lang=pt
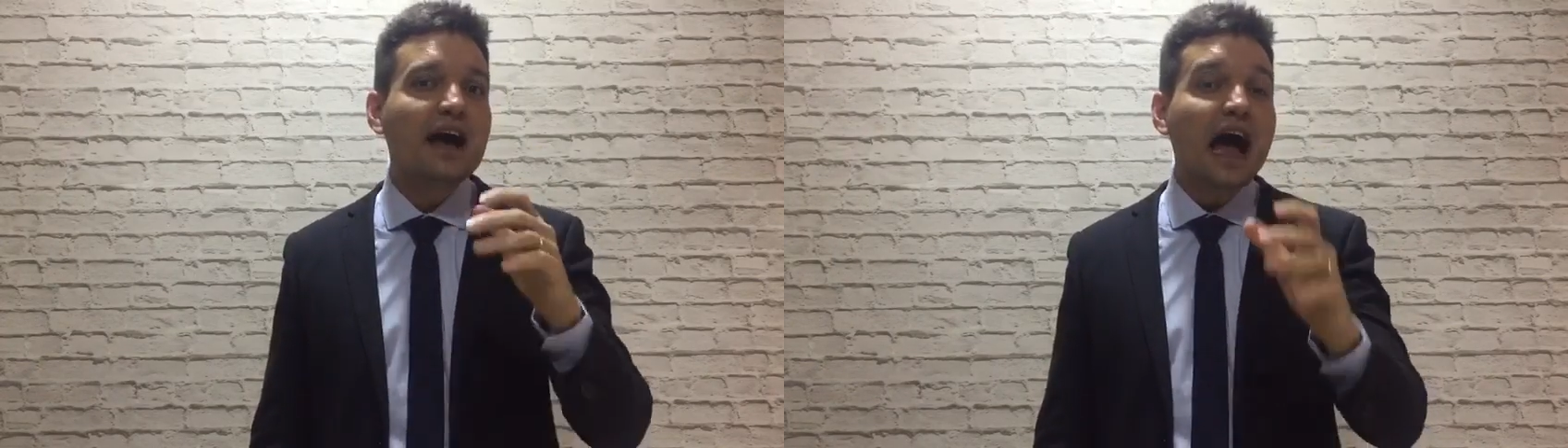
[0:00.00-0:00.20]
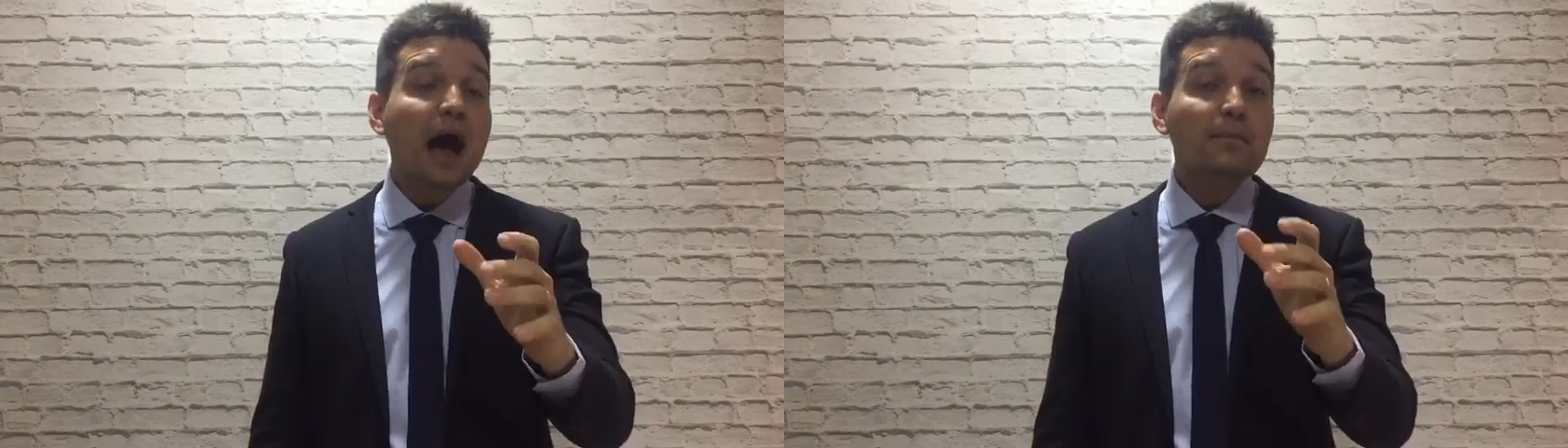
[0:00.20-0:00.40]

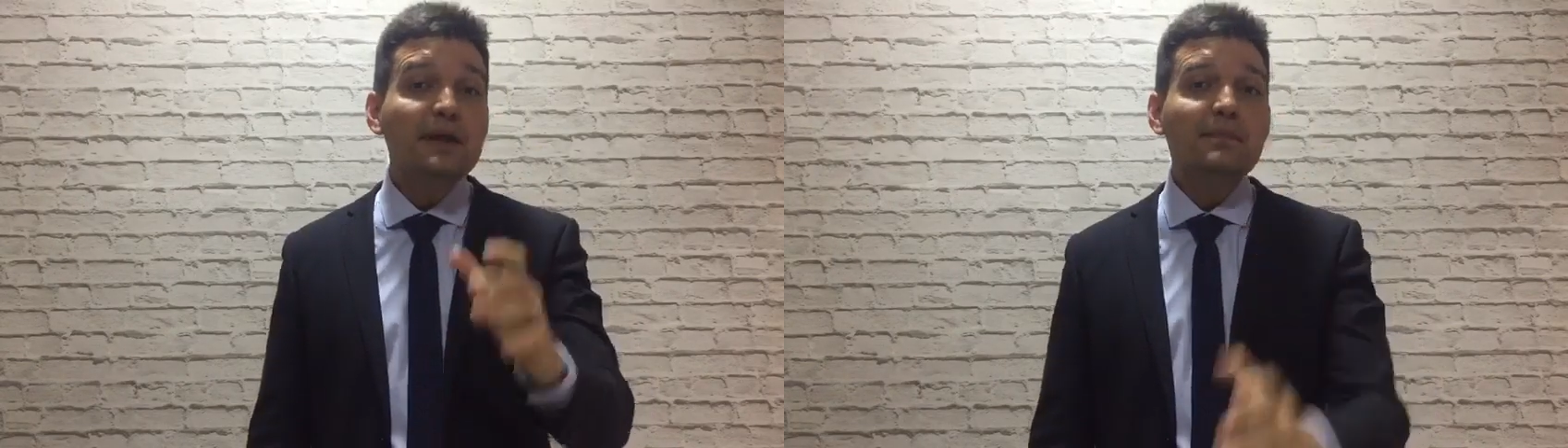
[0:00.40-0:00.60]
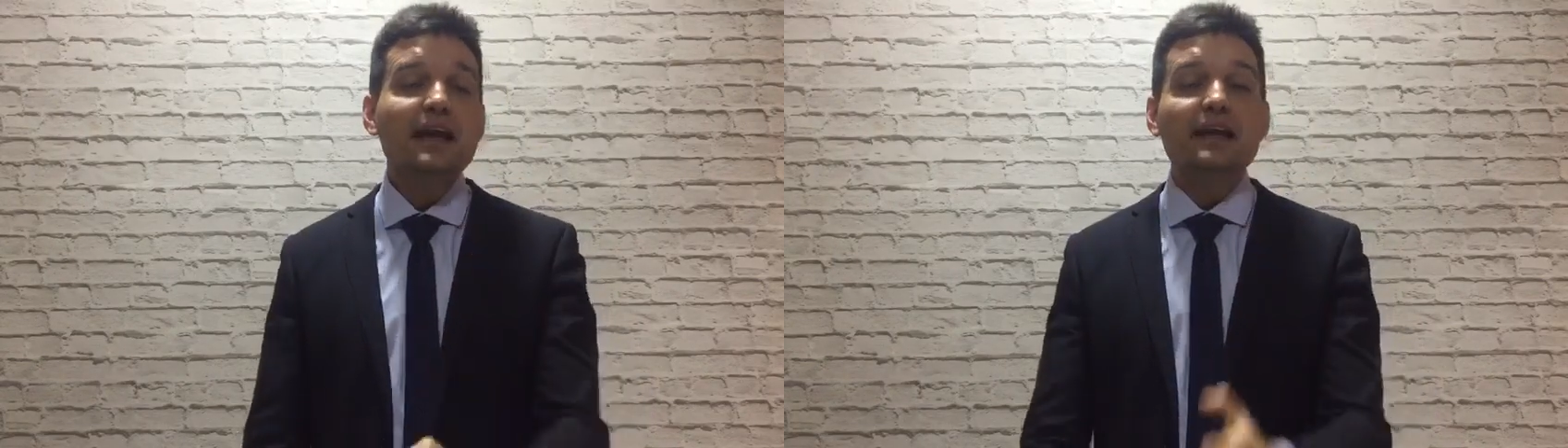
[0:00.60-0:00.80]
A
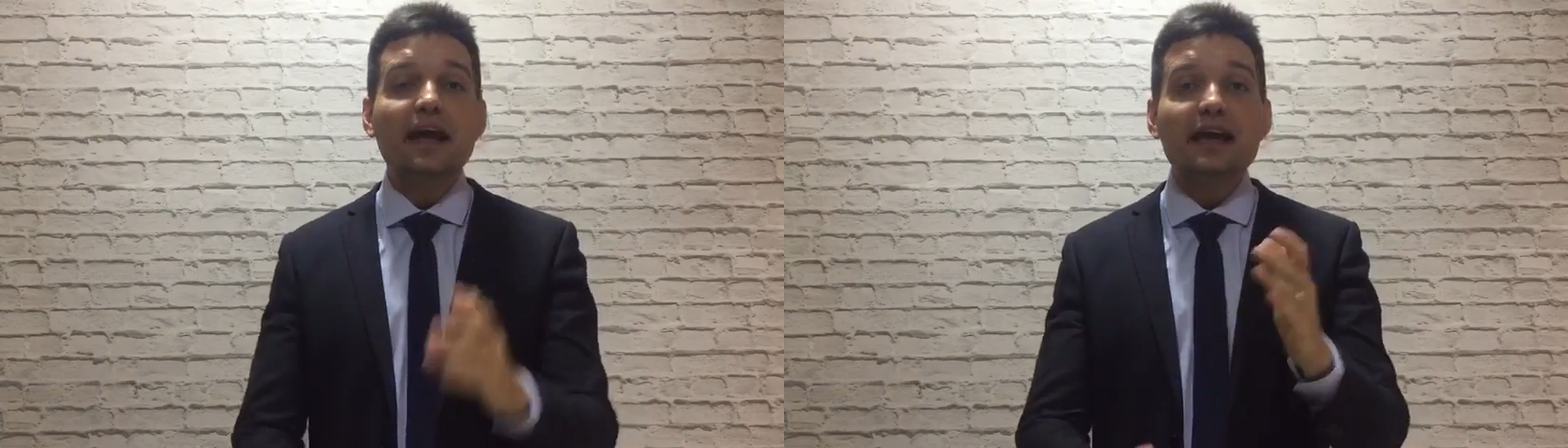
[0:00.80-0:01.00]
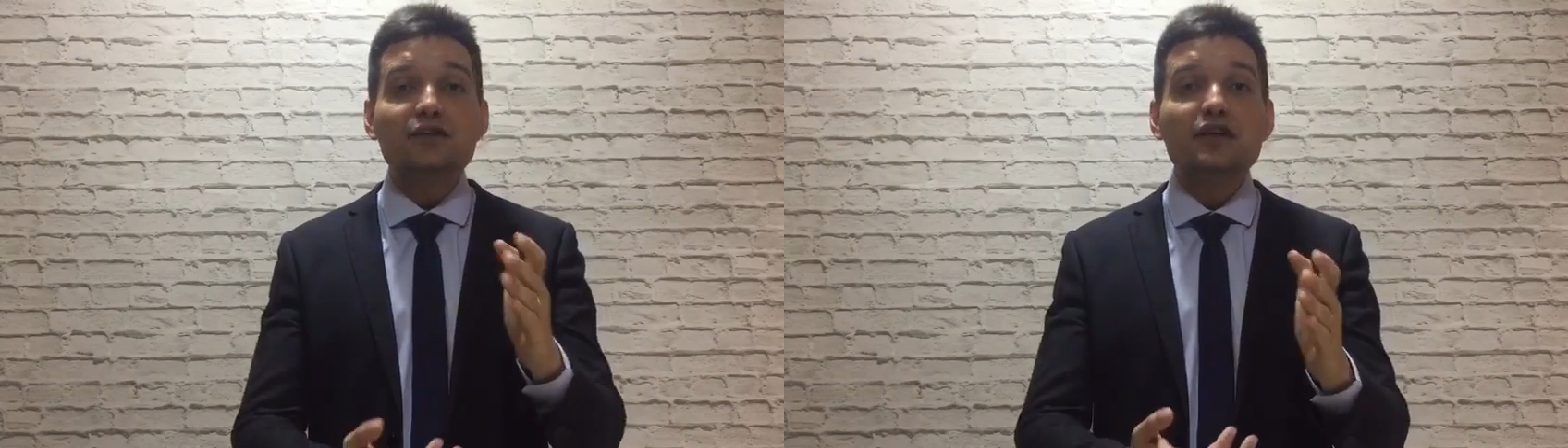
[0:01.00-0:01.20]
primeira
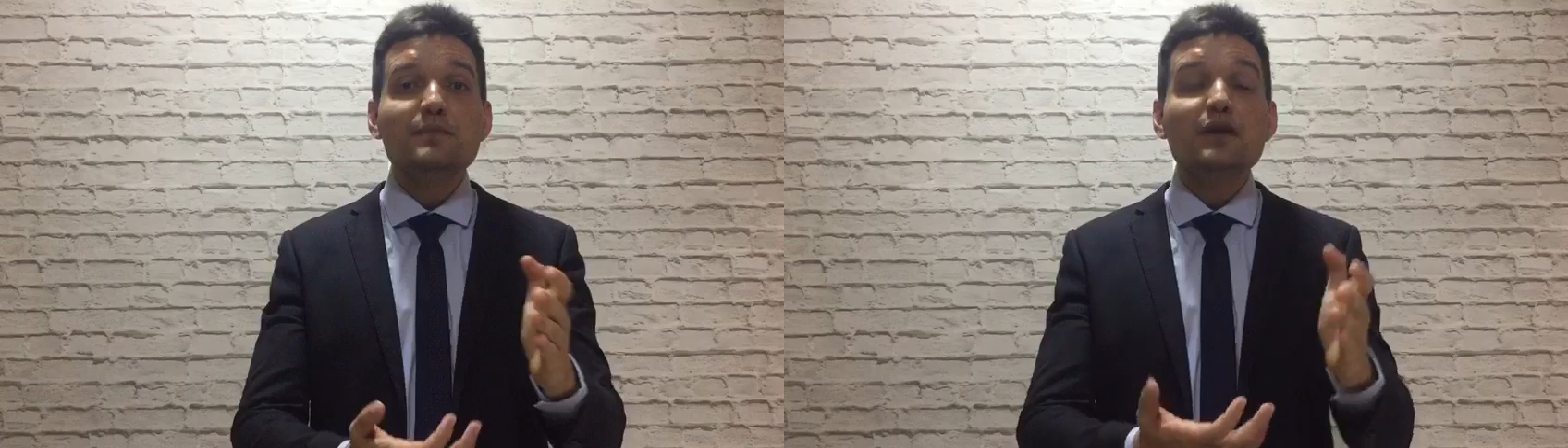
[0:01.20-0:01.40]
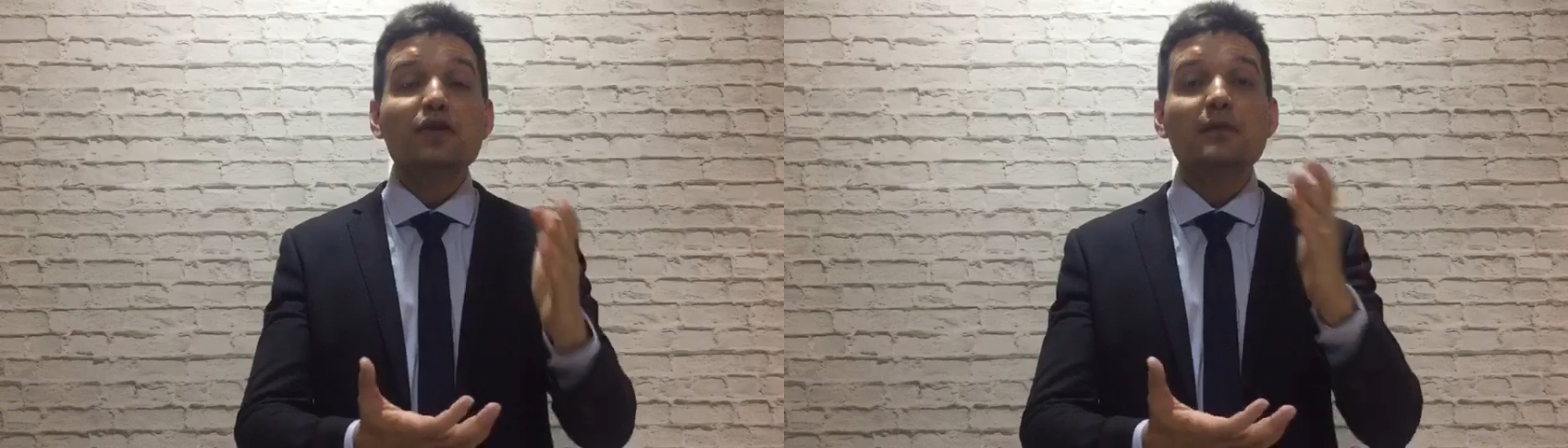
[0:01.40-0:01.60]
é que nós
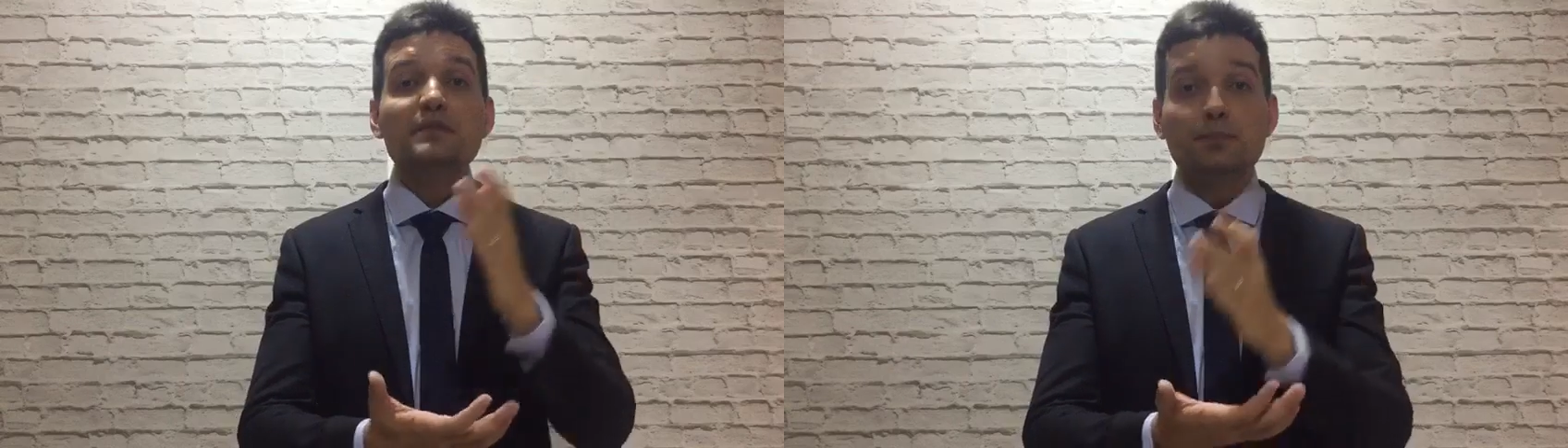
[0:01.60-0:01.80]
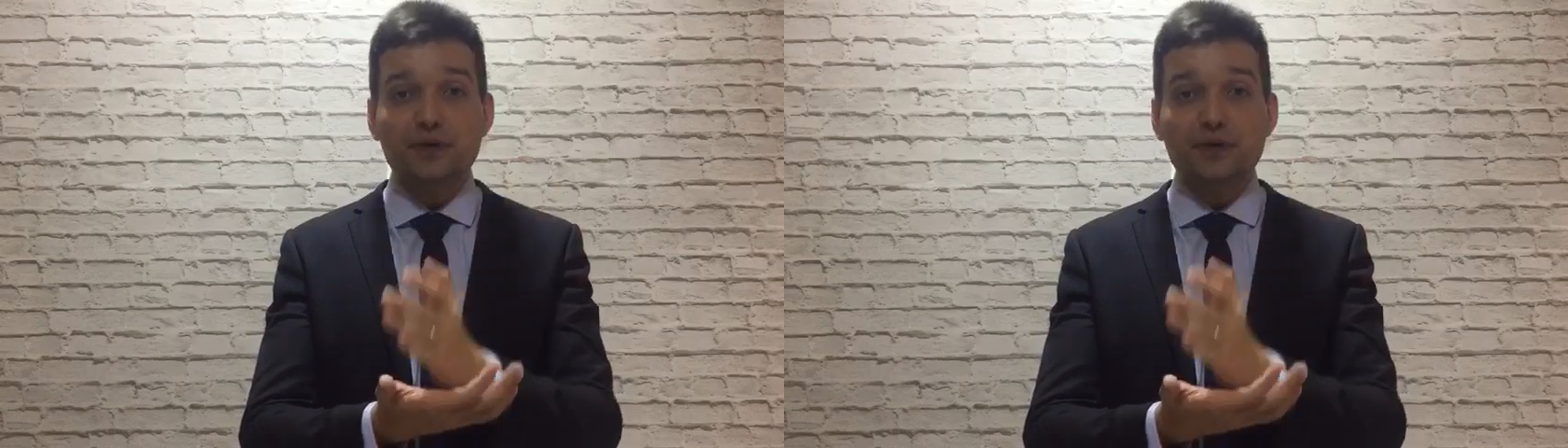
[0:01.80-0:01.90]
melhoramos a